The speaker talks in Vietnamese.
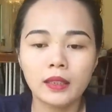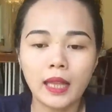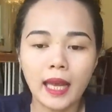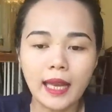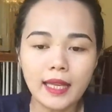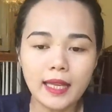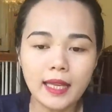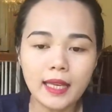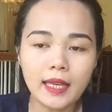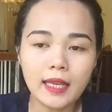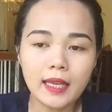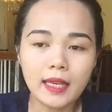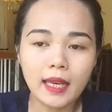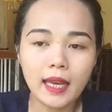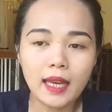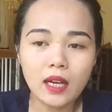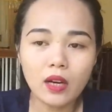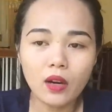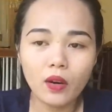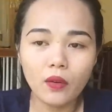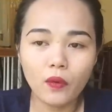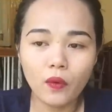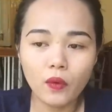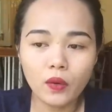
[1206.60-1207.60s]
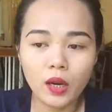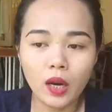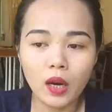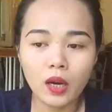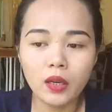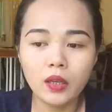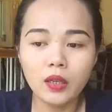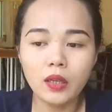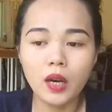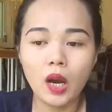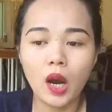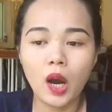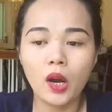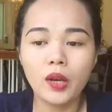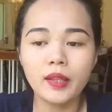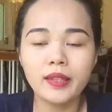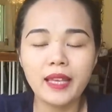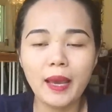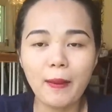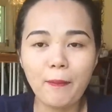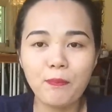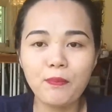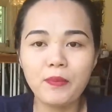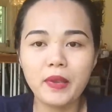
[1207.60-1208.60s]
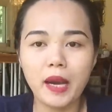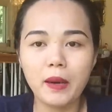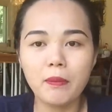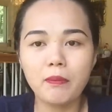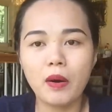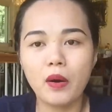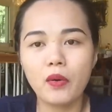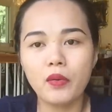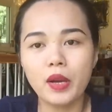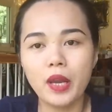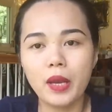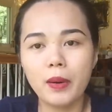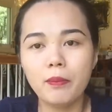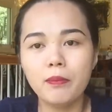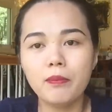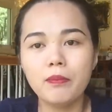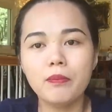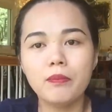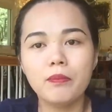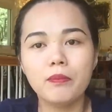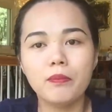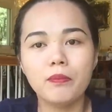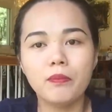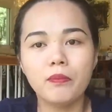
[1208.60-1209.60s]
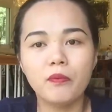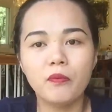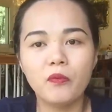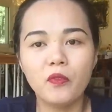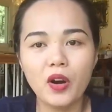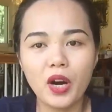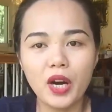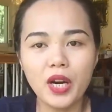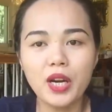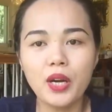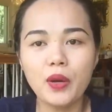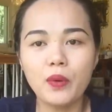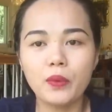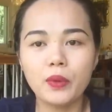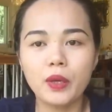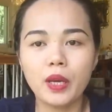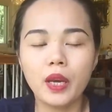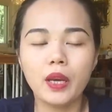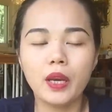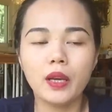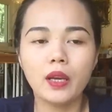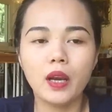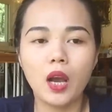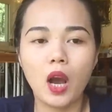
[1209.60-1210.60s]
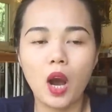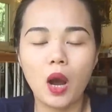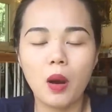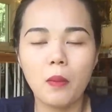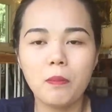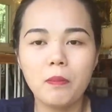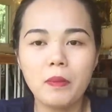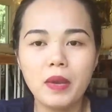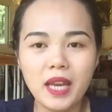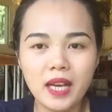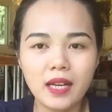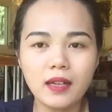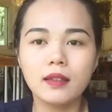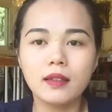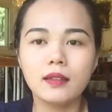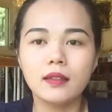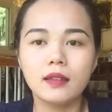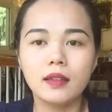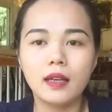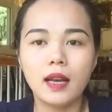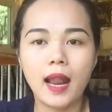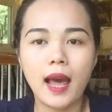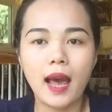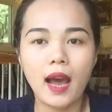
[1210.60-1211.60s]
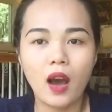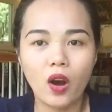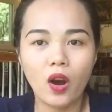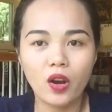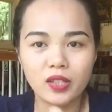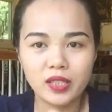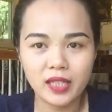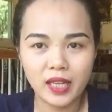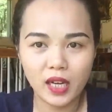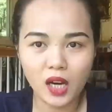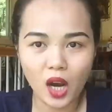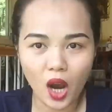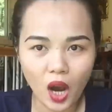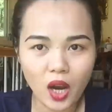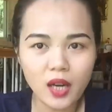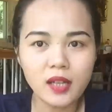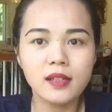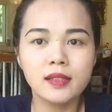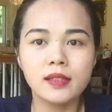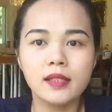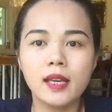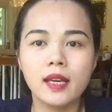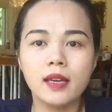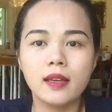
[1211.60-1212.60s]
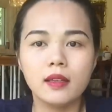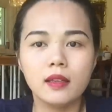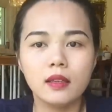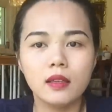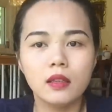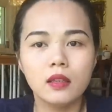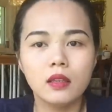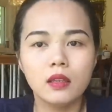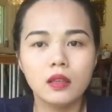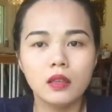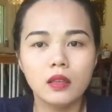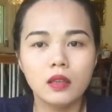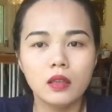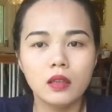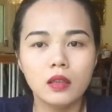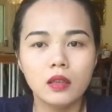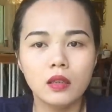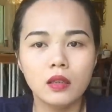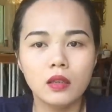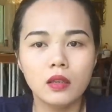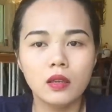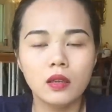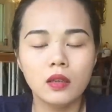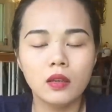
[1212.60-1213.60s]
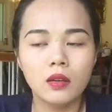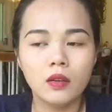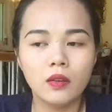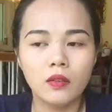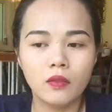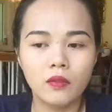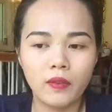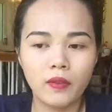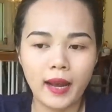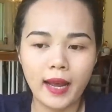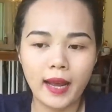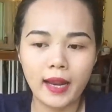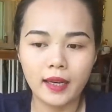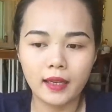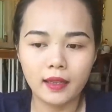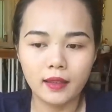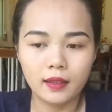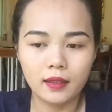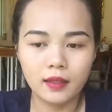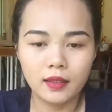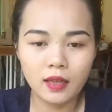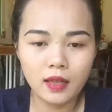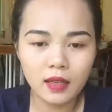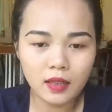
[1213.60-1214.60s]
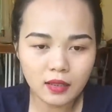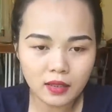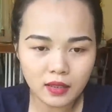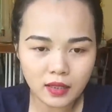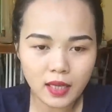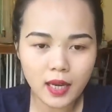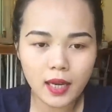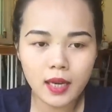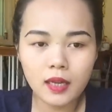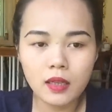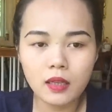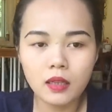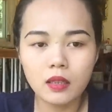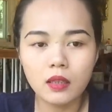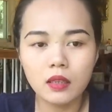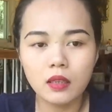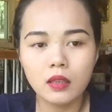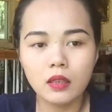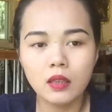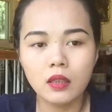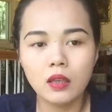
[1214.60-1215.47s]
tại vì cái người phụ nữ họ chấp nhận mạo hiểm với điều kiện họ biết là họ sẽ có được gì và trừ khi